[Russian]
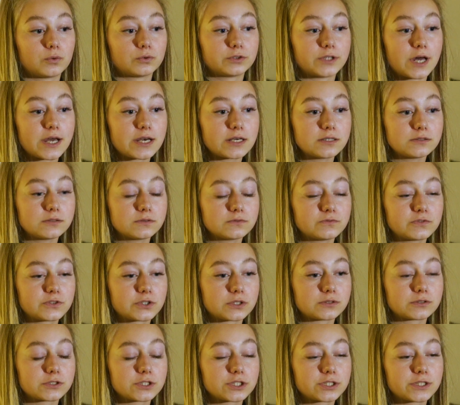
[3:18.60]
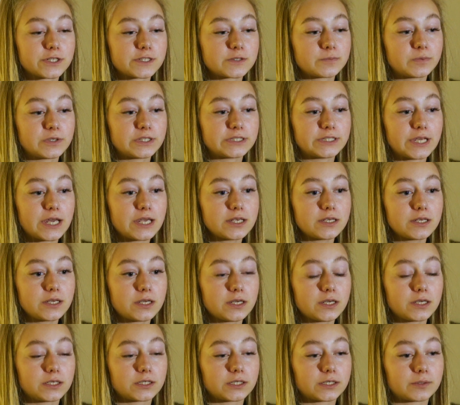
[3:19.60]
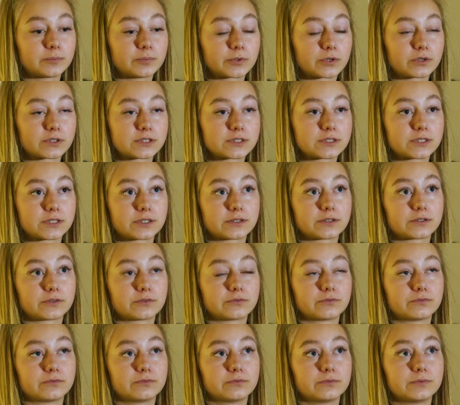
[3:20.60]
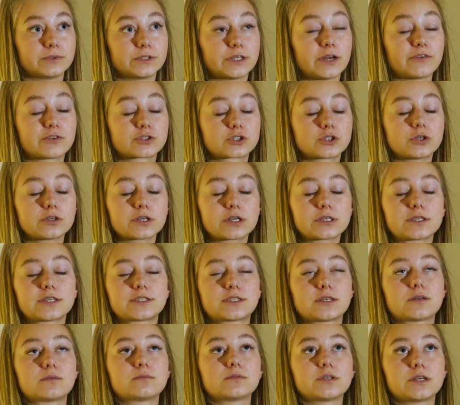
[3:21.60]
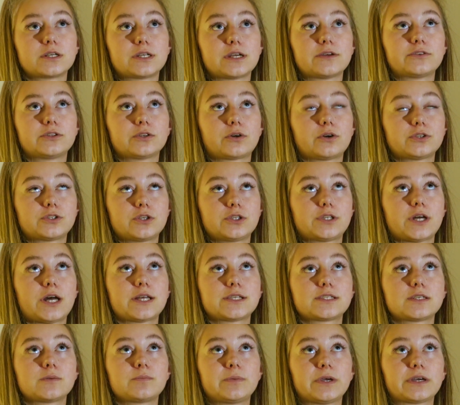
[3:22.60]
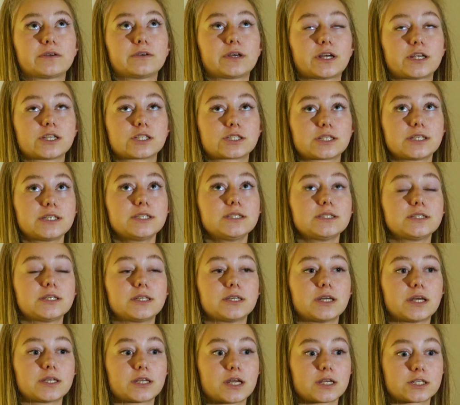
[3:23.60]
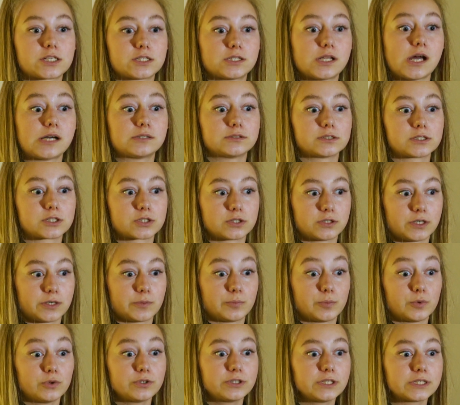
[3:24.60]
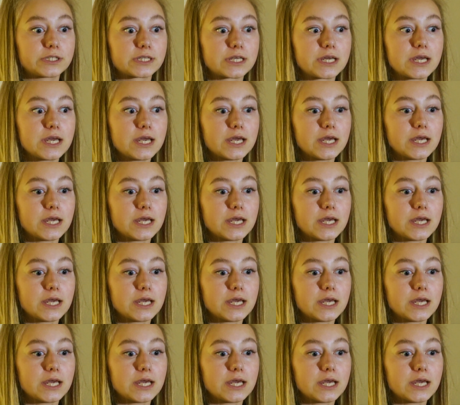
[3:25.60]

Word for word: Ударил он в солнечное сплетение, я просто, я в шоке на самом деле, я в такой ситуации первый раз в жизни, я не ожидала, что так будет,